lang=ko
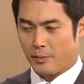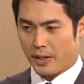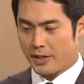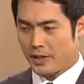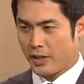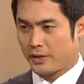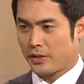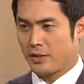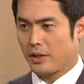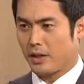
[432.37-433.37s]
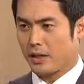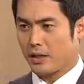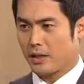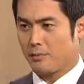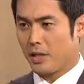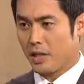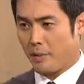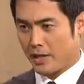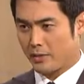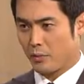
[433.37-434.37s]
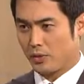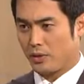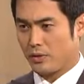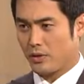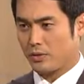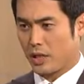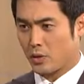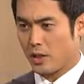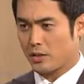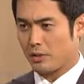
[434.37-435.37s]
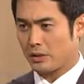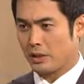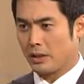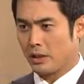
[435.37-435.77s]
급하게 진행된 일이라 미리 말씀 못 드린 점 죄송하지만